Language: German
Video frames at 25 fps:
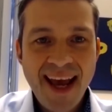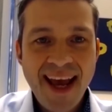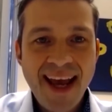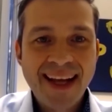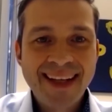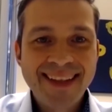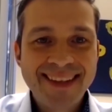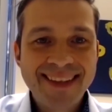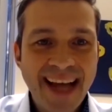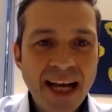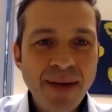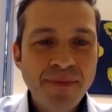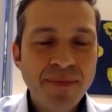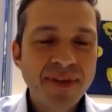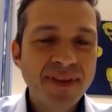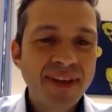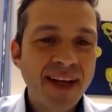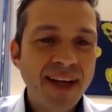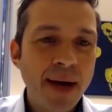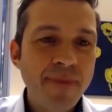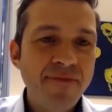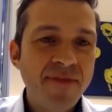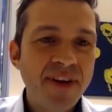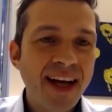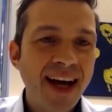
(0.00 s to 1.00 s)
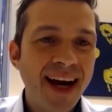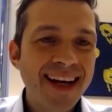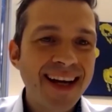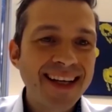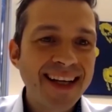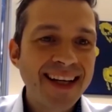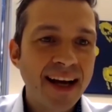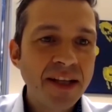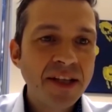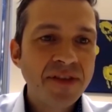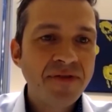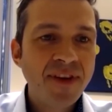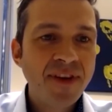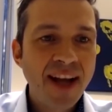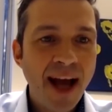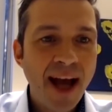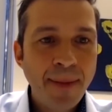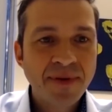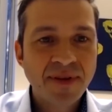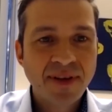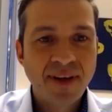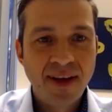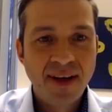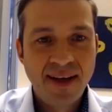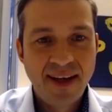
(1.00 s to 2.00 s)
Dann betreiben wir gerade ganz viel
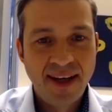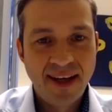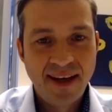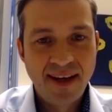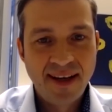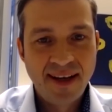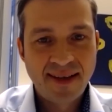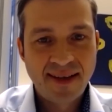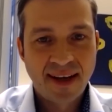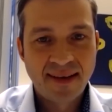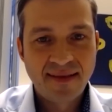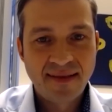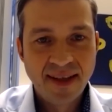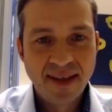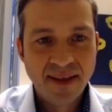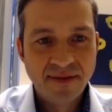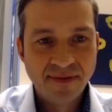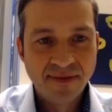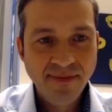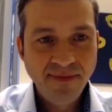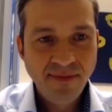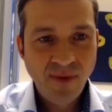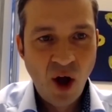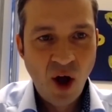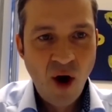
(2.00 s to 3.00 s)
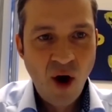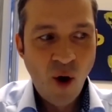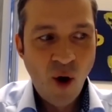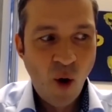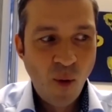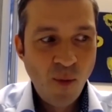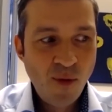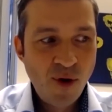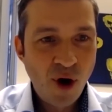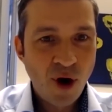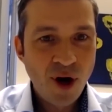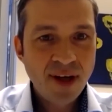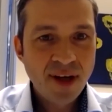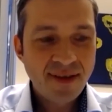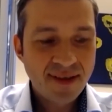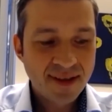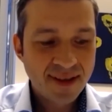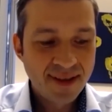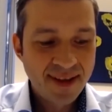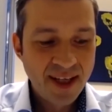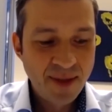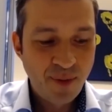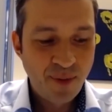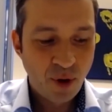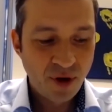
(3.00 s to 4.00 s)
Upskilling-Initiativen, um Leute,
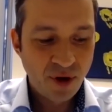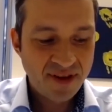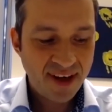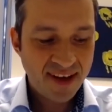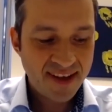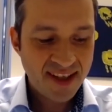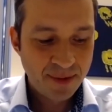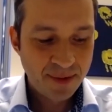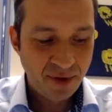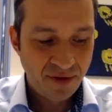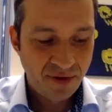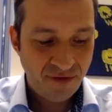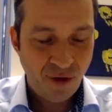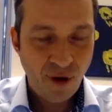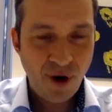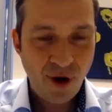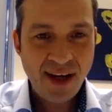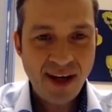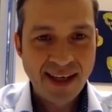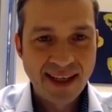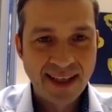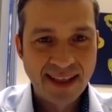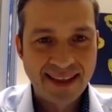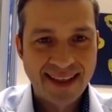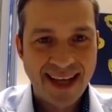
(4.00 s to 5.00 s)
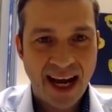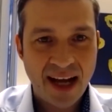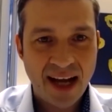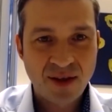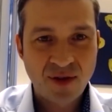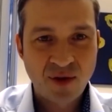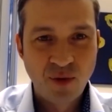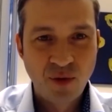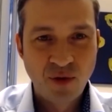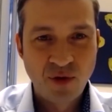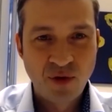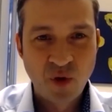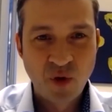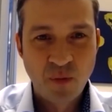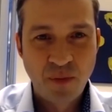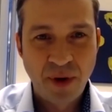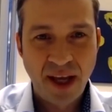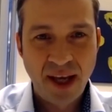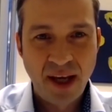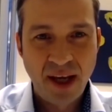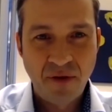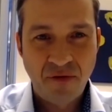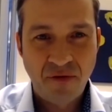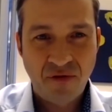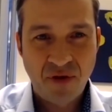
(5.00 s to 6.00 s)
die Prozesse befolgen, dazu zu
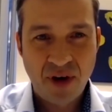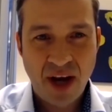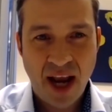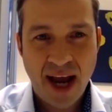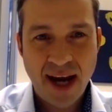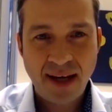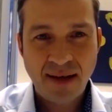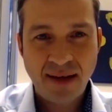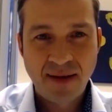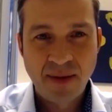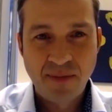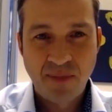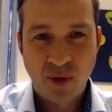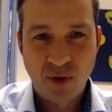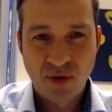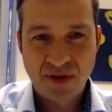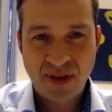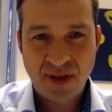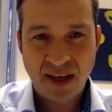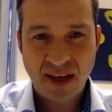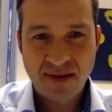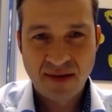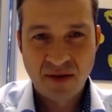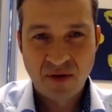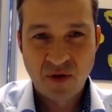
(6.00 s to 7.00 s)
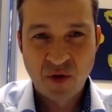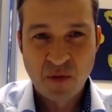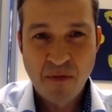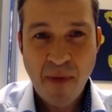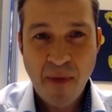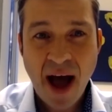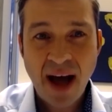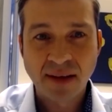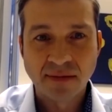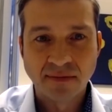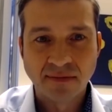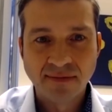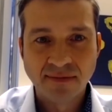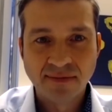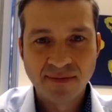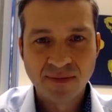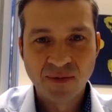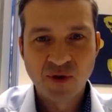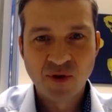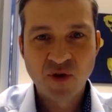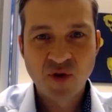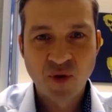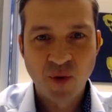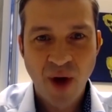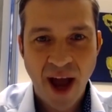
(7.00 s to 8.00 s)
bringen, vielleicht die Prozesse zu machen,
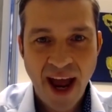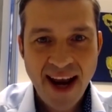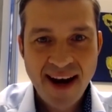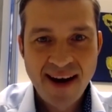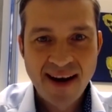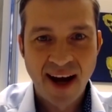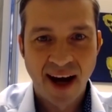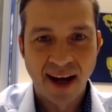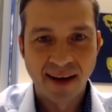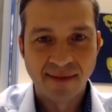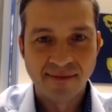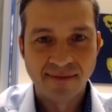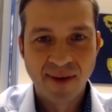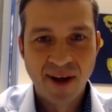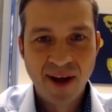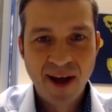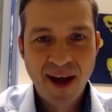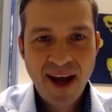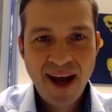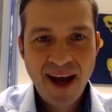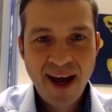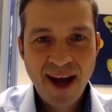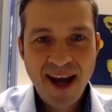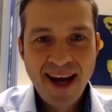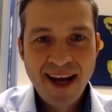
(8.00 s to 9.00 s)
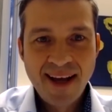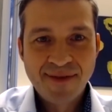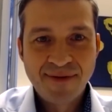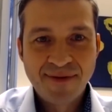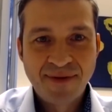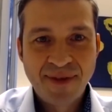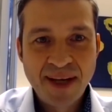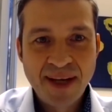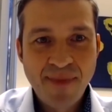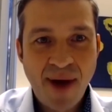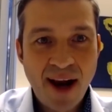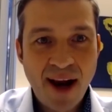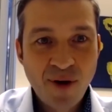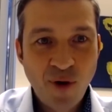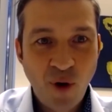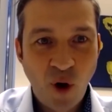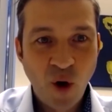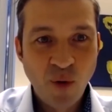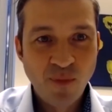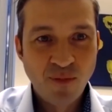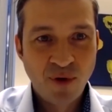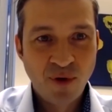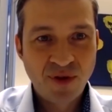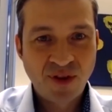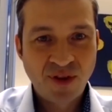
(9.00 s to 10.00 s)
zu ändern, dem
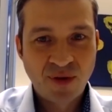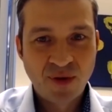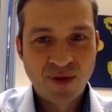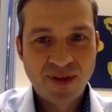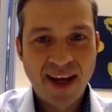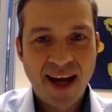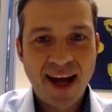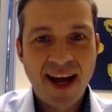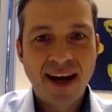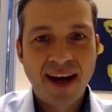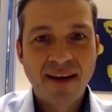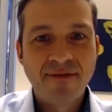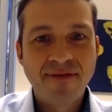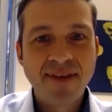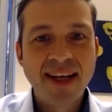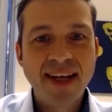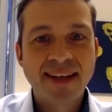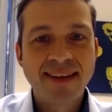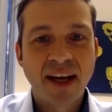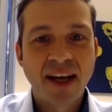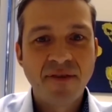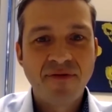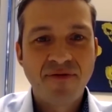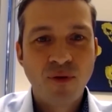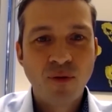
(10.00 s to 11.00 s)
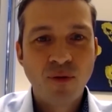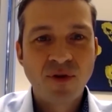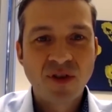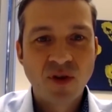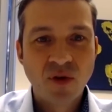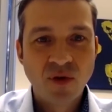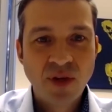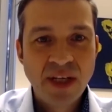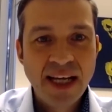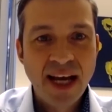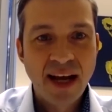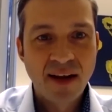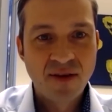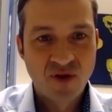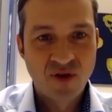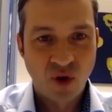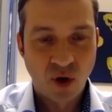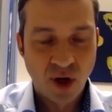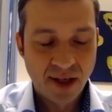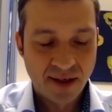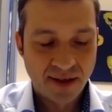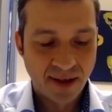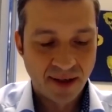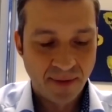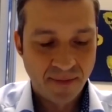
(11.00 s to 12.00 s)
Algorithmus zu sagen, wie er denn funktionieren
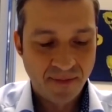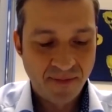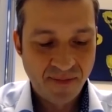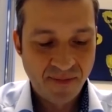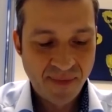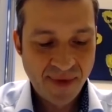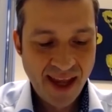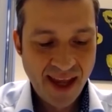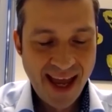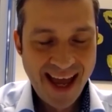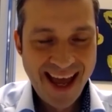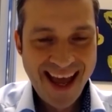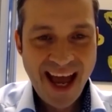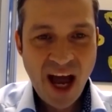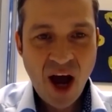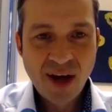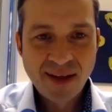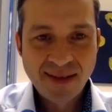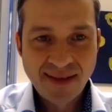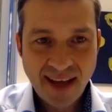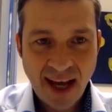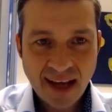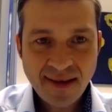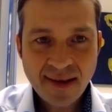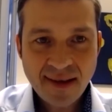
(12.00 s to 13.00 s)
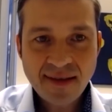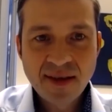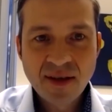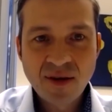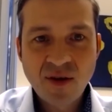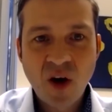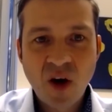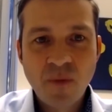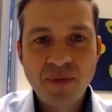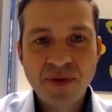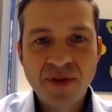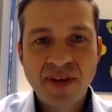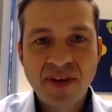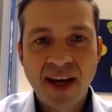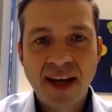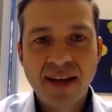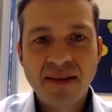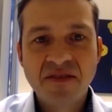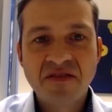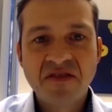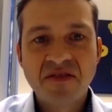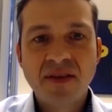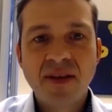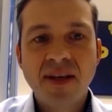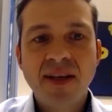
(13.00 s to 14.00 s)
sollte. Das ist eine
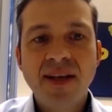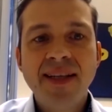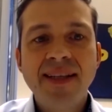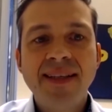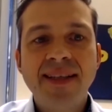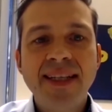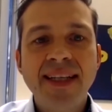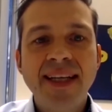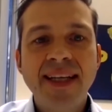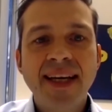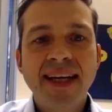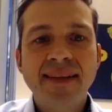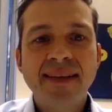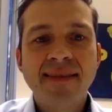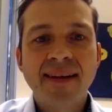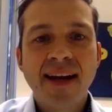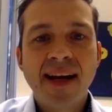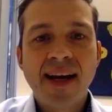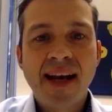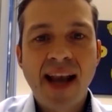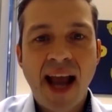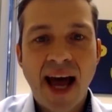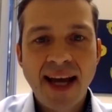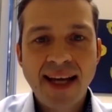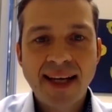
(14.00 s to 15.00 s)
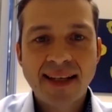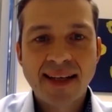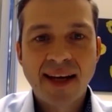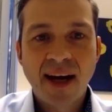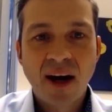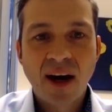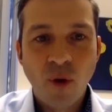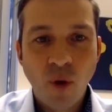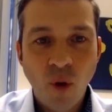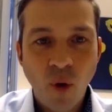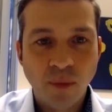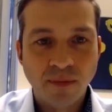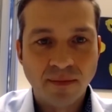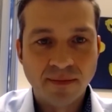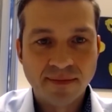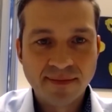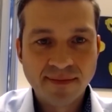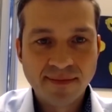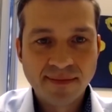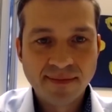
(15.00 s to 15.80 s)
Kompetenz, die geht leicht nach oben.